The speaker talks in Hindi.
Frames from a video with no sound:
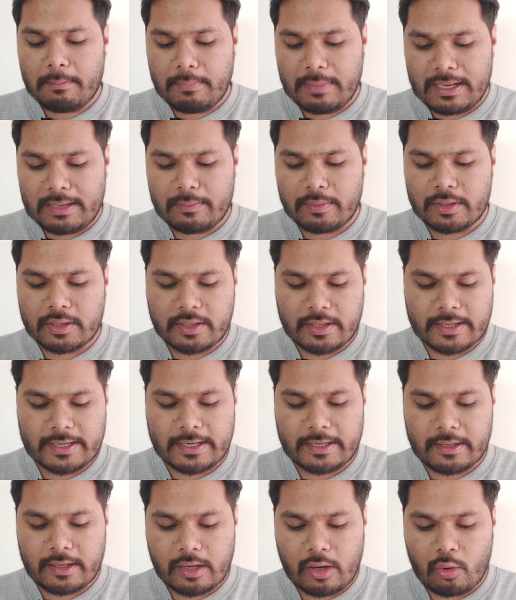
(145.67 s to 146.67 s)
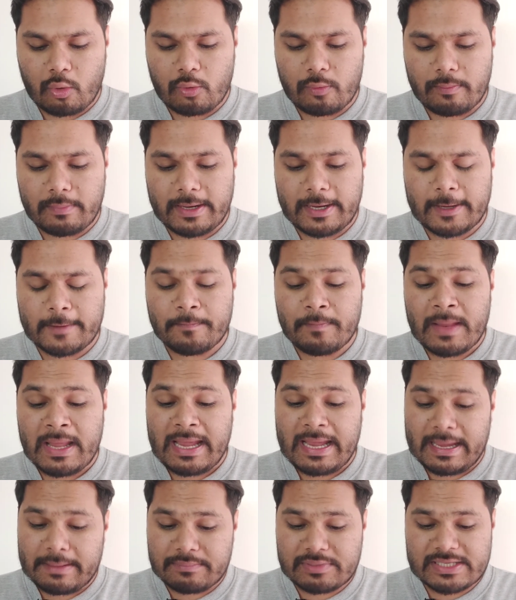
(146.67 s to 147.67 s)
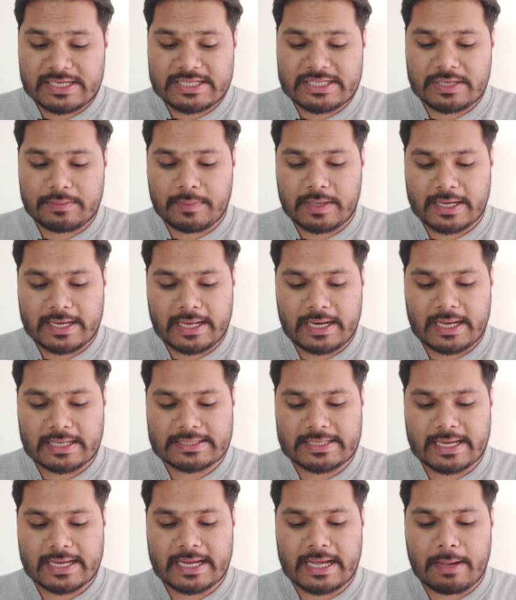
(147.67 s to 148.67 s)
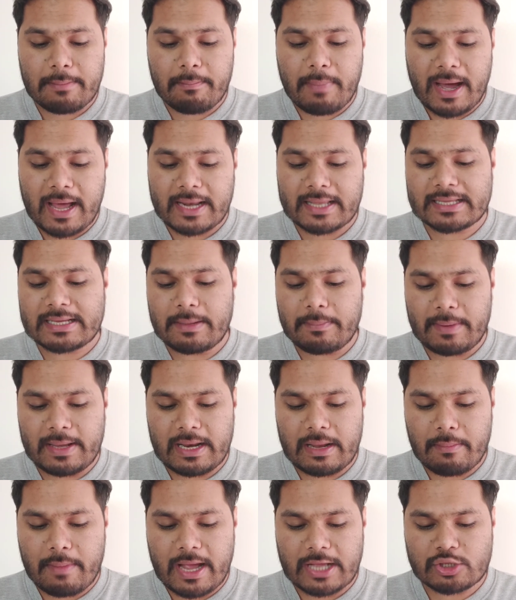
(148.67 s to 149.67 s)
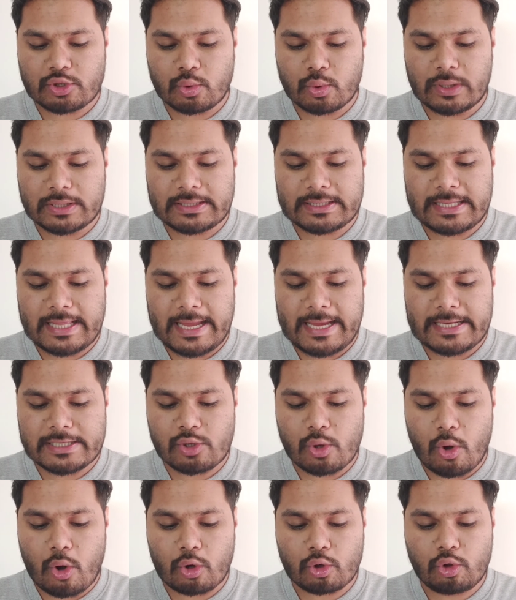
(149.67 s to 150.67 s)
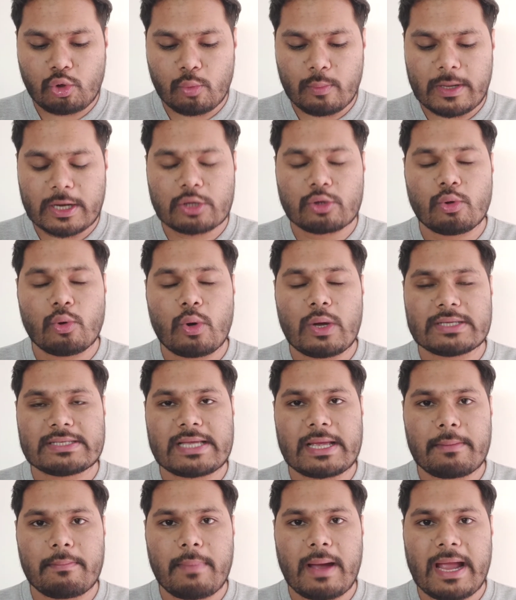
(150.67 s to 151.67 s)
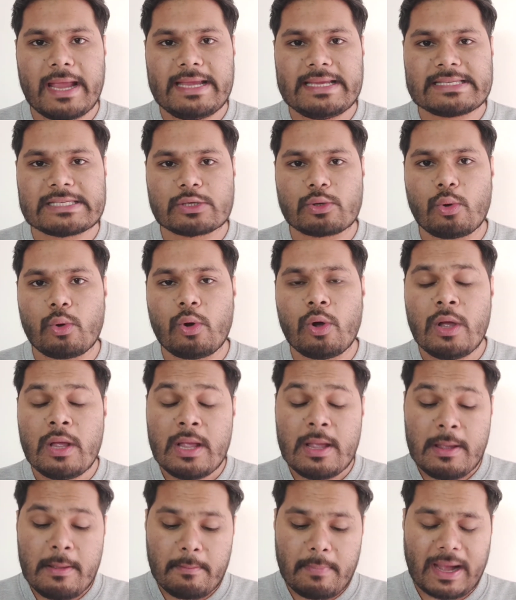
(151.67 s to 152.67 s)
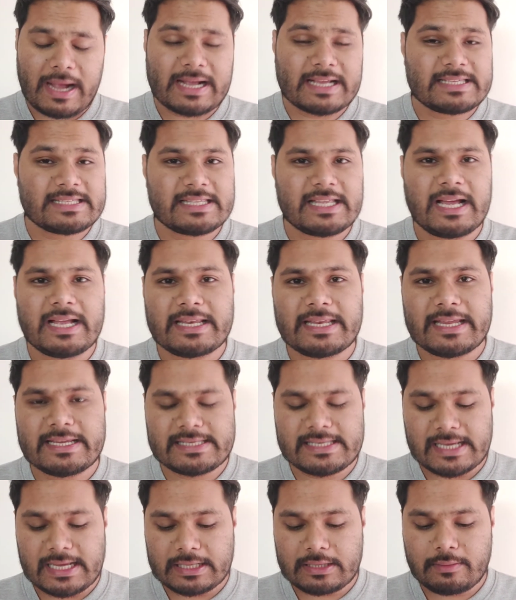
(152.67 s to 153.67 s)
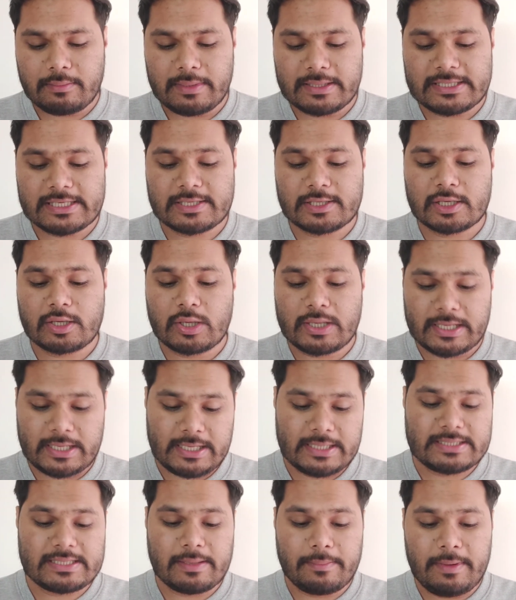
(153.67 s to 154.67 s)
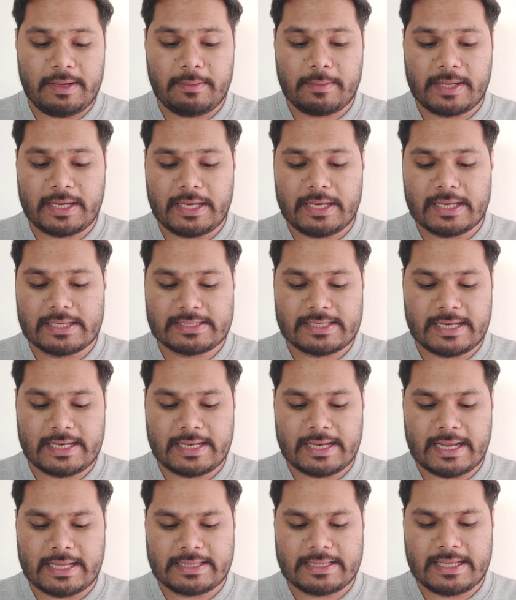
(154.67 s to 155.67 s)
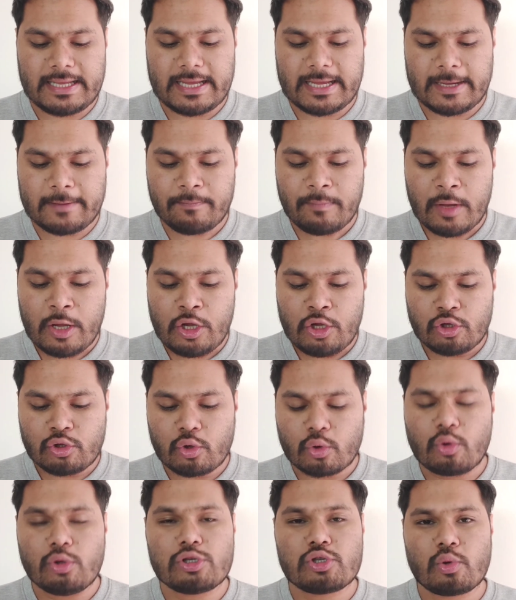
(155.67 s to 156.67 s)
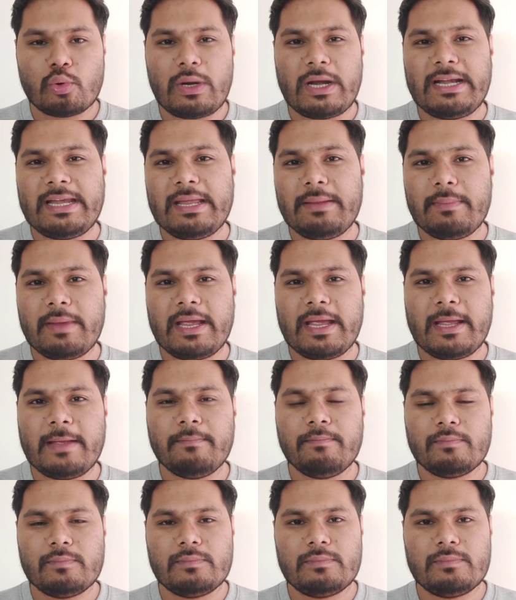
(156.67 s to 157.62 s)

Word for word: मेलबर्न क्रिकेट ग्राउंड में एम में खेला जाएगा भारत का पहला मैच होगा 23 अक्टूबर 2022 को पाकिस्तान के साथ में जिस की सभी की नज़रें रहती हैं तो कुल 16 टीमें हैं